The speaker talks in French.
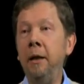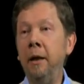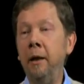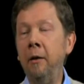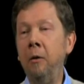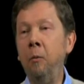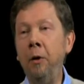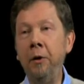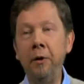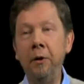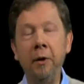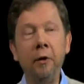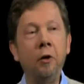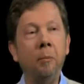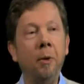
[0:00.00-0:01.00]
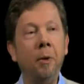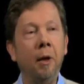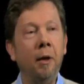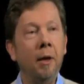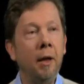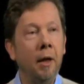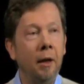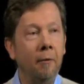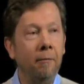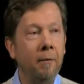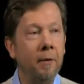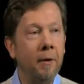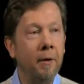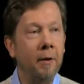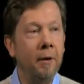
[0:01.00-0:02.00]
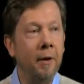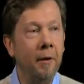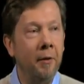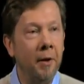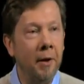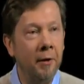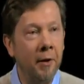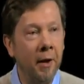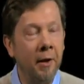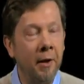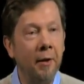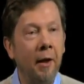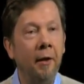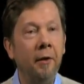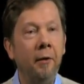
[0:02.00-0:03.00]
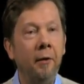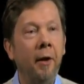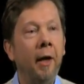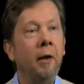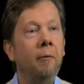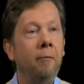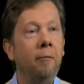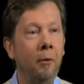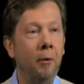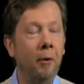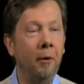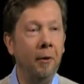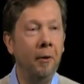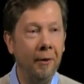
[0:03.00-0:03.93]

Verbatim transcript: pas cela que les médias veulent nous faire croire,